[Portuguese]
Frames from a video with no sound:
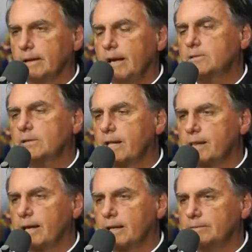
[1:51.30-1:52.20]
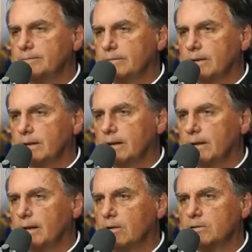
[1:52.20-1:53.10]
Leite condensado
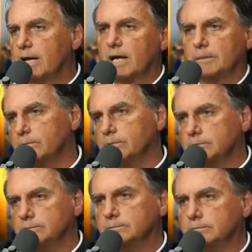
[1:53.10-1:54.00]
é usado por